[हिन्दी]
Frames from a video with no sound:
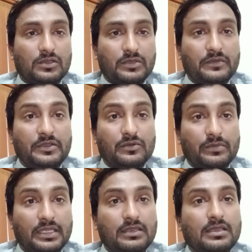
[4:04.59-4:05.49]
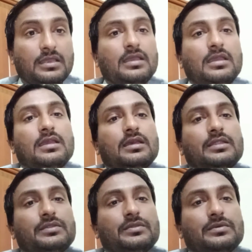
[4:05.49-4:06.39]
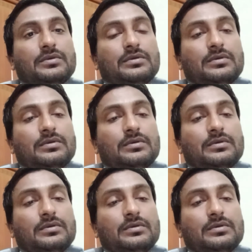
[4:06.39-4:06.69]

फॉलोअर भी हूँ मैं तो